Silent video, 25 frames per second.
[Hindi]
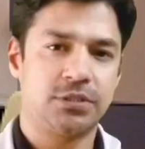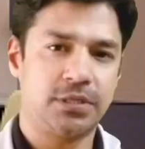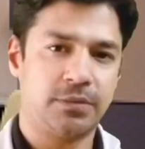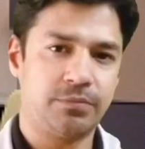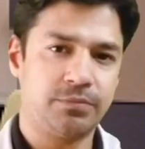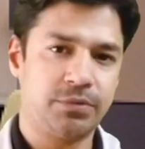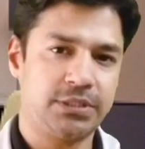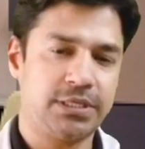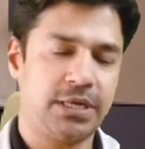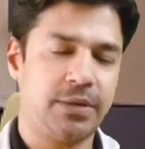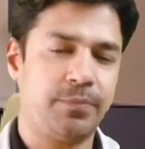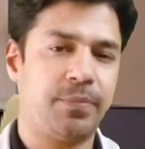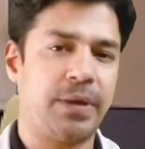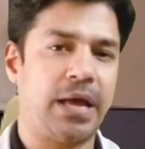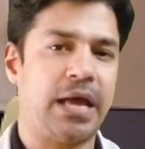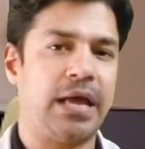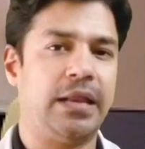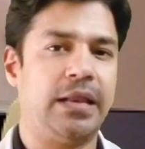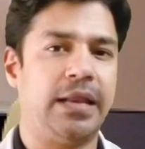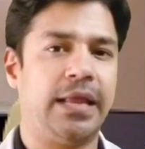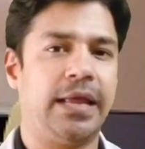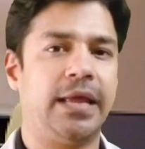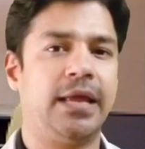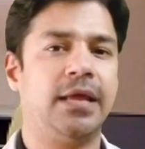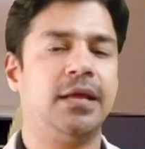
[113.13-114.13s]
सबसे
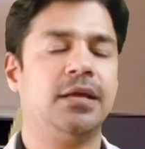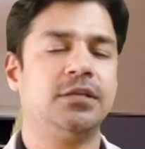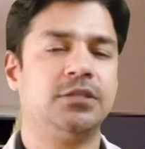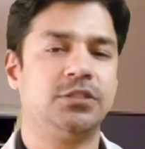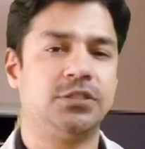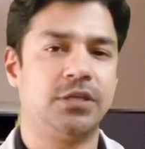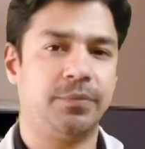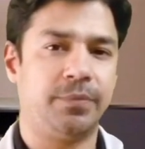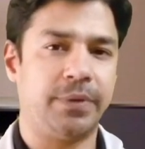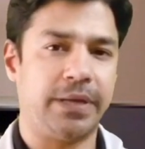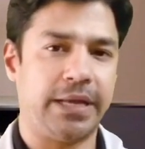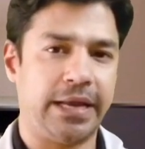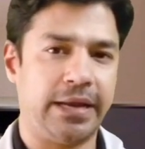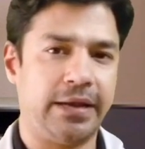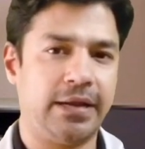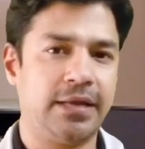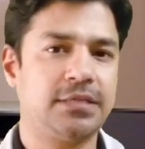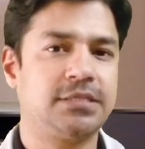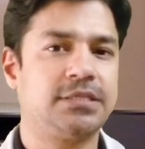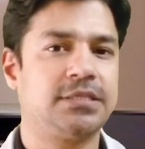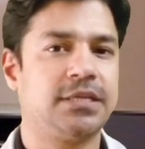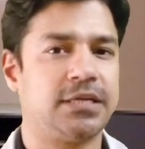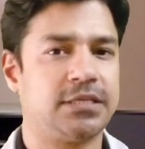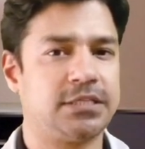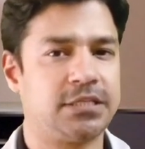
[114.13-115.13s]
पहले जब
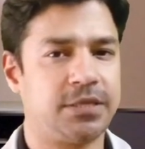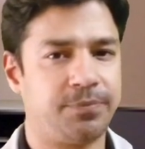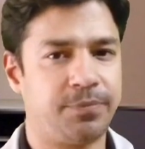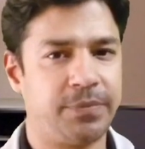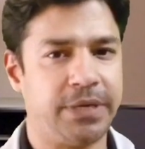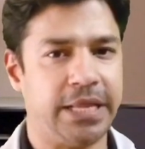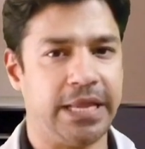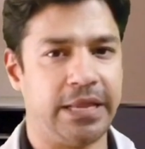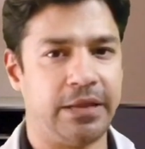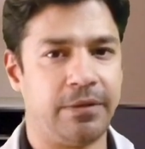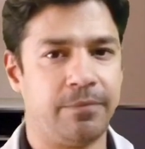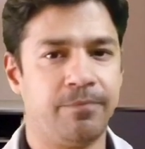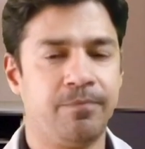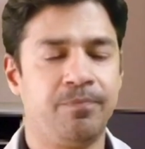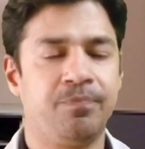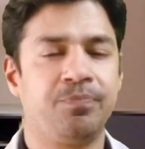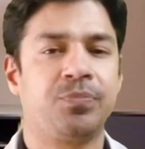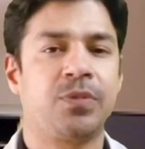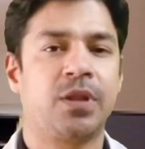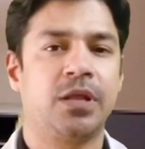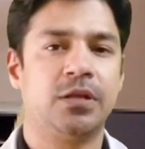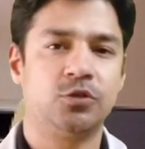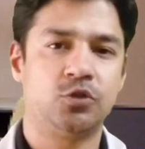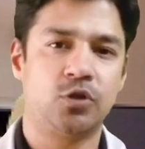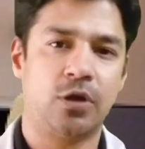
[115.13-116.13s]
इडिस इजिप्टी
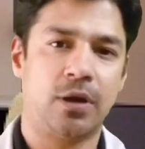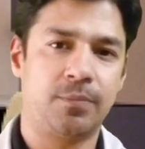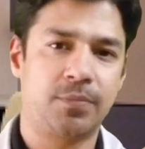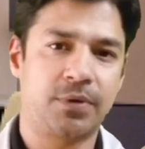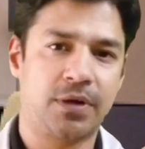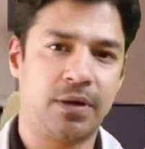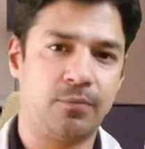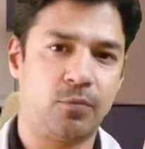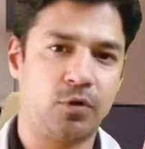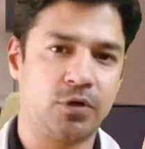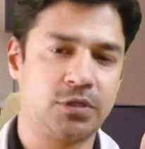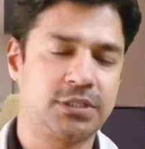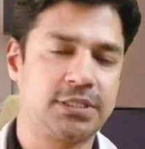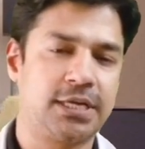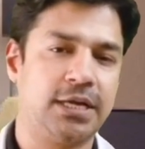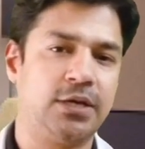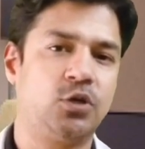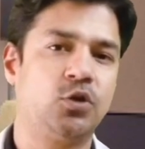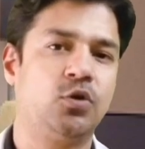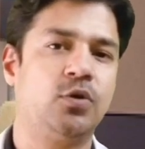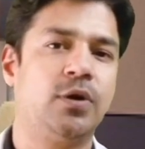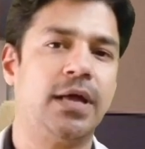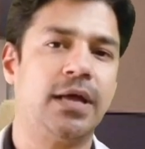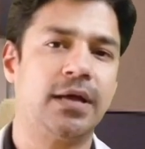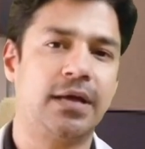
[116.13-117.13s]
जो आपका
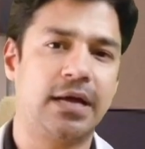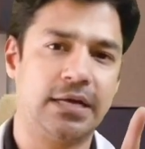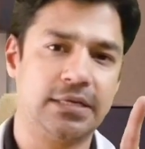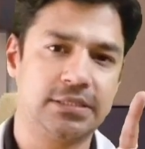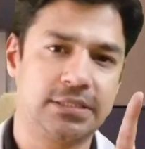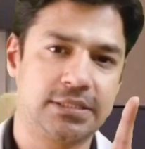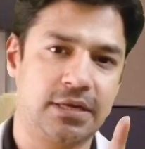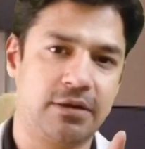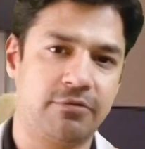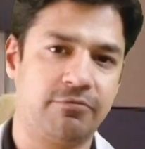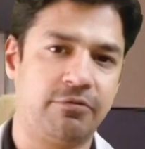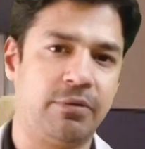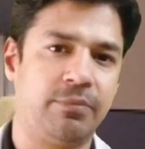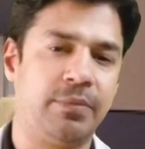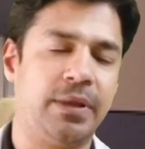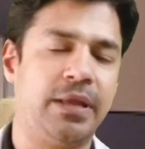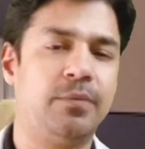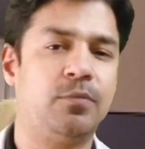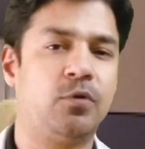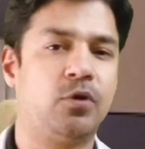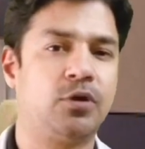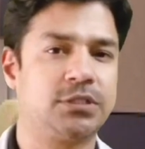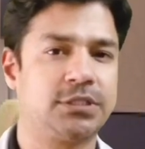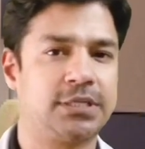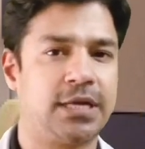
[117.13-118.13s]
मॉस्किटो है खासकर फीमेल
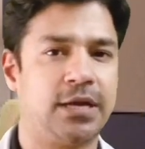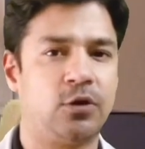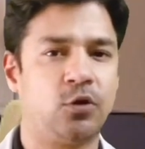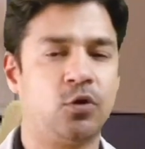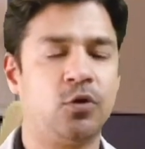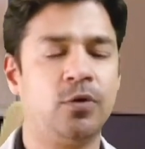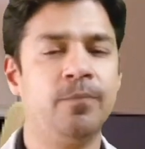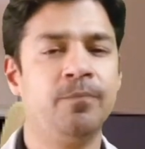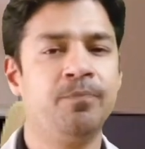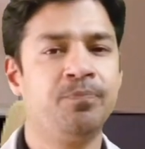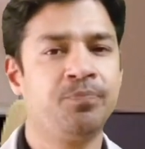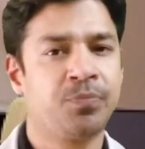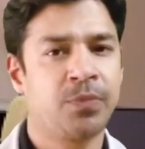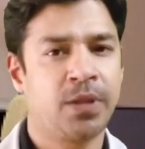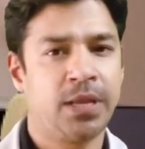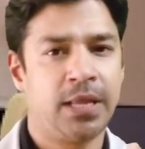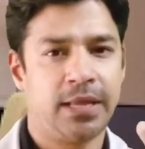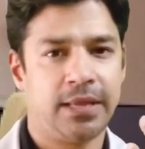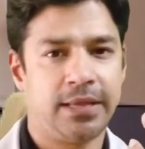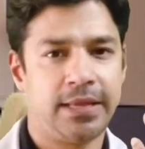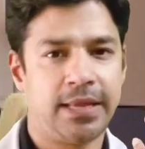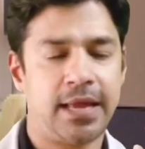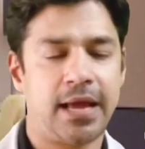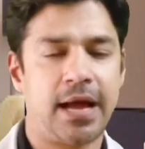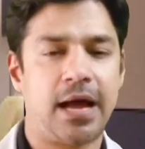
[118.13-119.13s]
मॉस्किटो
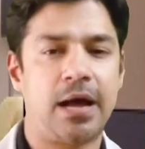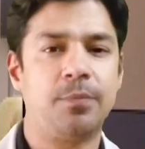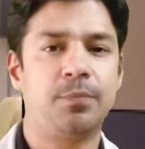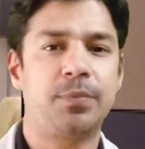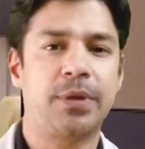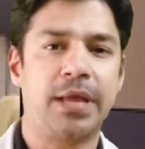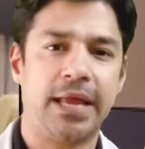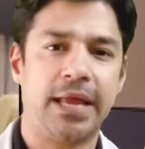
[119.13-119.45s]
ये आपके